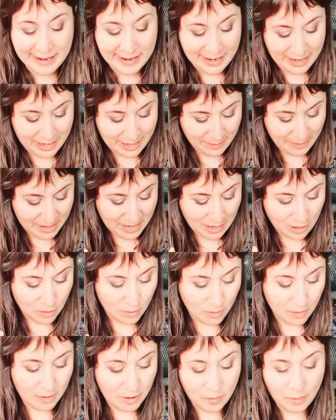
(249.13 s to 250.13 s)
Y mira
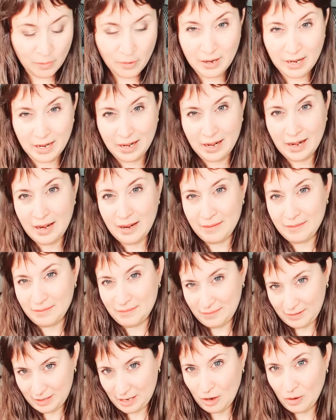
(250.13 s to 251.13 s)
cómo me lo ponen, ¿eh?
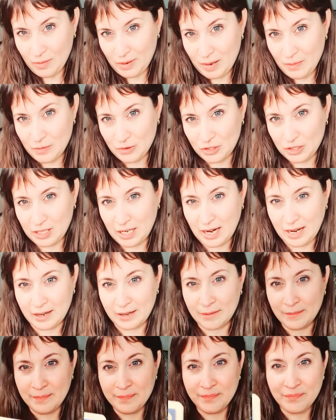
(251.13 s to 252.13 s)
Te lo voy a mostrar.
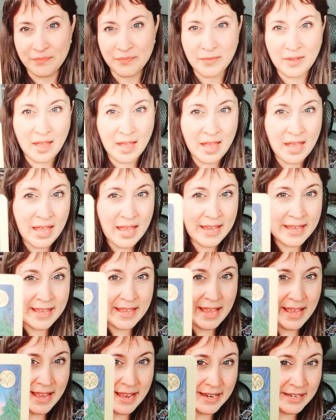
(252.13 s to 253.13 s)

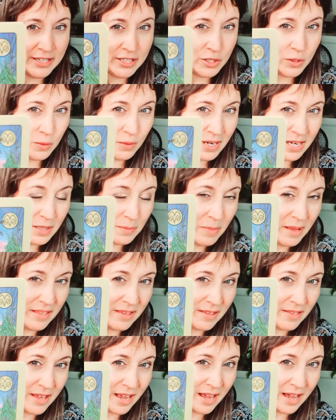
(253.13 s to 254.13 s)
Que es una
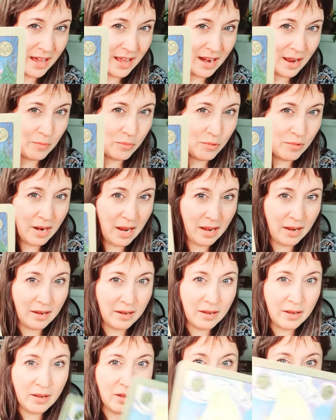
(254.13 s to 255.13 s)
especie de crápula
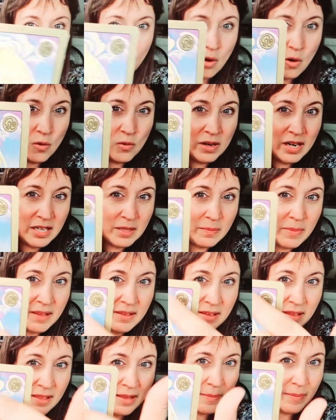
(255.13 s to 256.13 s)
o una
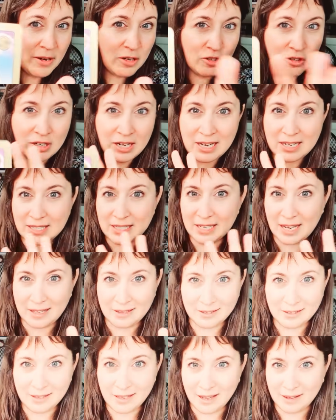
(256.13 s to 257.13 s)
especie de persona
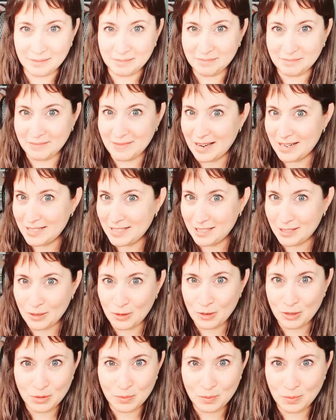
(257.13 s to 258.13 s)
santa. Así te lo
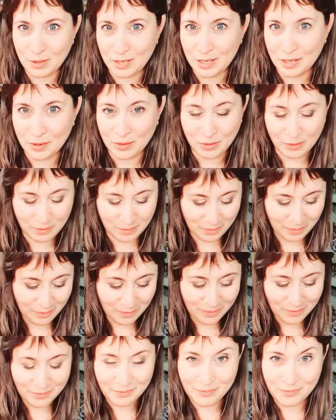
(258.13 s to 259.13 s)
explico.
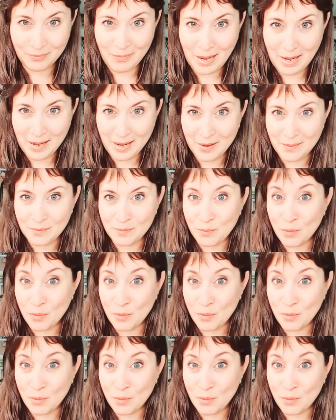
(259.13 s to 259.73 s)
¿Vale?